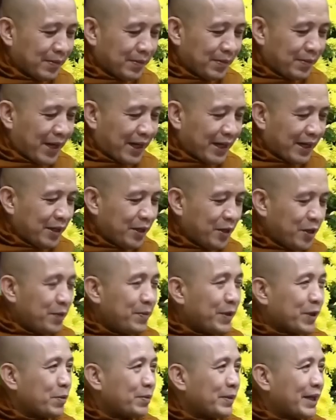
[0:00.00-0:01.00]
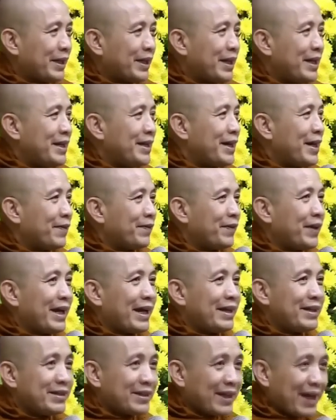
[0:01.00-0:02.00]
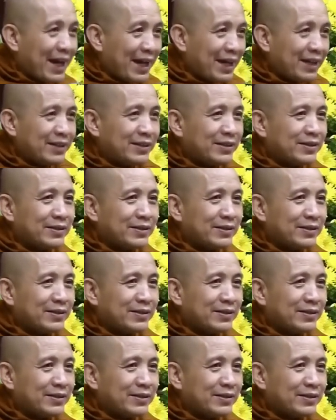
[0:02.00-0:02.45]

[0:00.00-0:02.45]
mà cái hướng mà chúng ta đi về phía ánh sáng